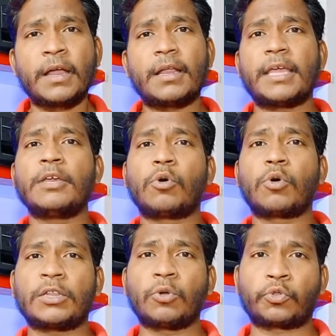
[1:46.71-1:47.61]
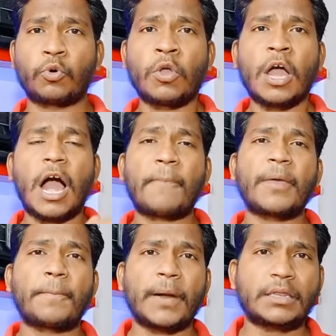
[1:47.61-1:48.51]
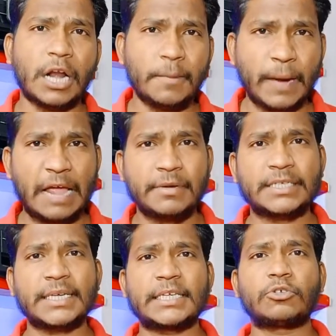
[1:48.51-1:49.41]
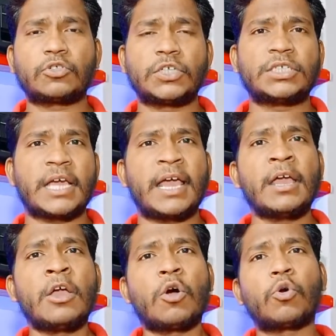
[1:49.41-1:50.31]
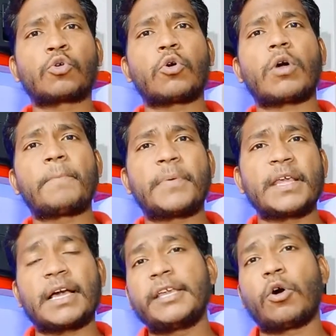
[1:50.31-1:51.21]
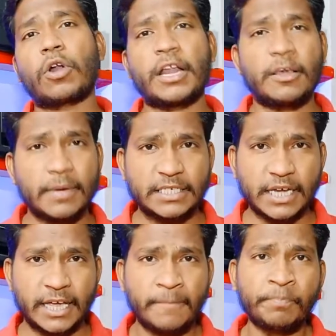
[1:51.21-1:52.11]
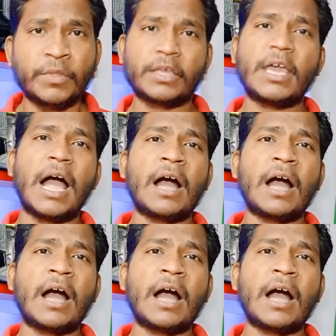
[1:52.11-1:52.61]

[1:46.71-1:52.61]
नहीं होगा दोस्तों आपकी पर्सनल प्राइवेसी की जो चीजें हैं उनको कंपनी कहीं और नहीं बेचेगी या